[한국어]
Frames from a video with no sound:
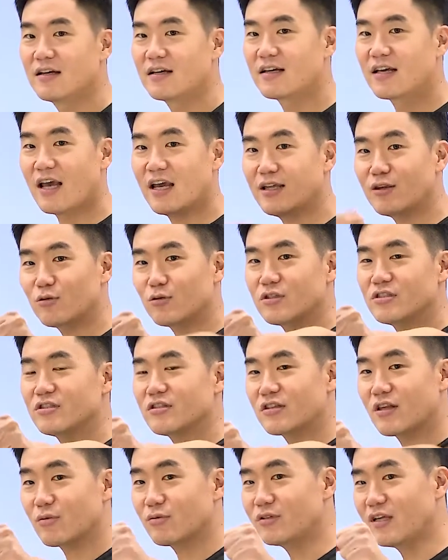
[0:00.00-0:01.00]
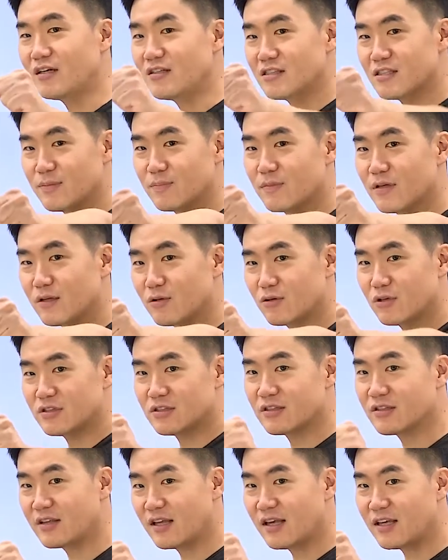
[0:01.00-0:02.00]
개인으로 있을 때보다 집단으로
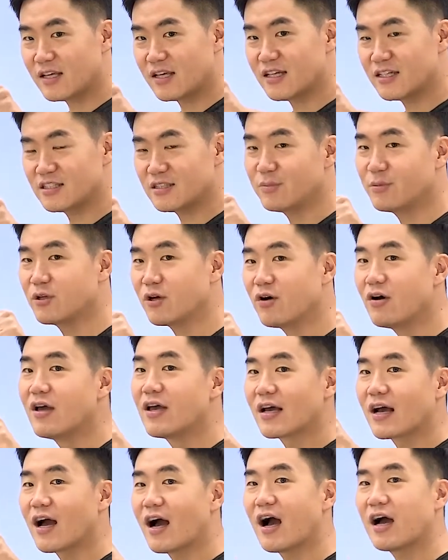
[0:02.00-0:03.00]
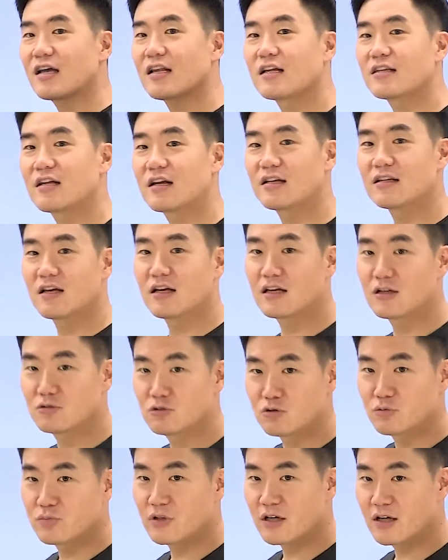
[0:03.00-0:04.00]
있을 때 이기심이 더 강하게 나타난다. 이게
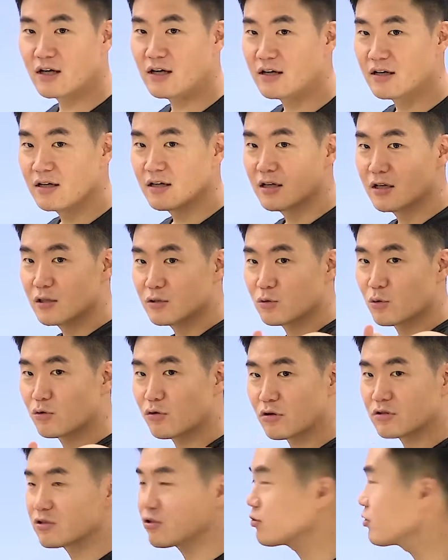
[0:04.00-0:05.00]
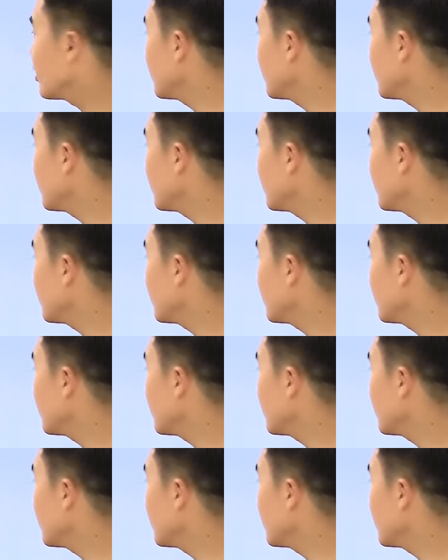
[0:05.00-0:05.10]
누굽니까? 도덕적